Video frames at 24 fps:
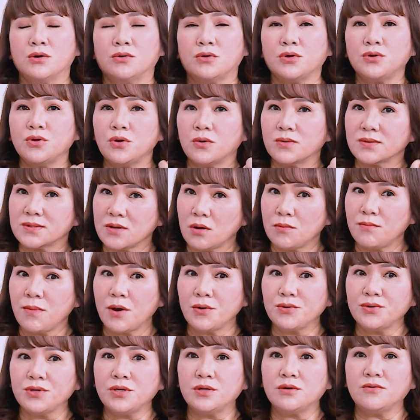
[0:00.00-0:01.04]
nó vô sâu
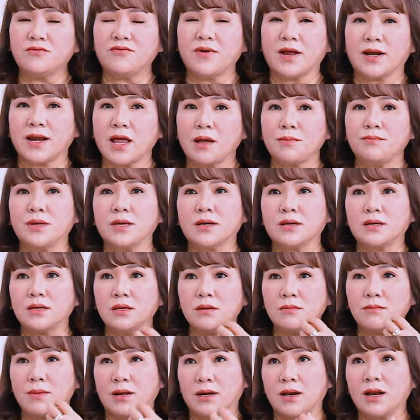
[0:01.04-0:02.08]
bao nhiêu, và đặc biệt
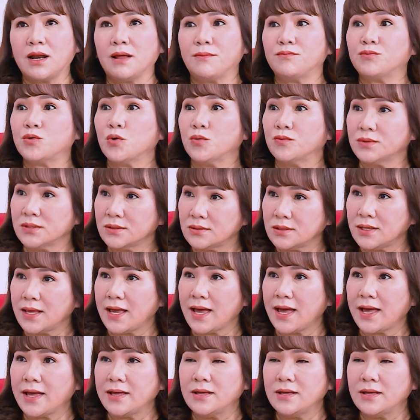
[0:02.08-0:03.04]
khi mà nó làm tổn thương da,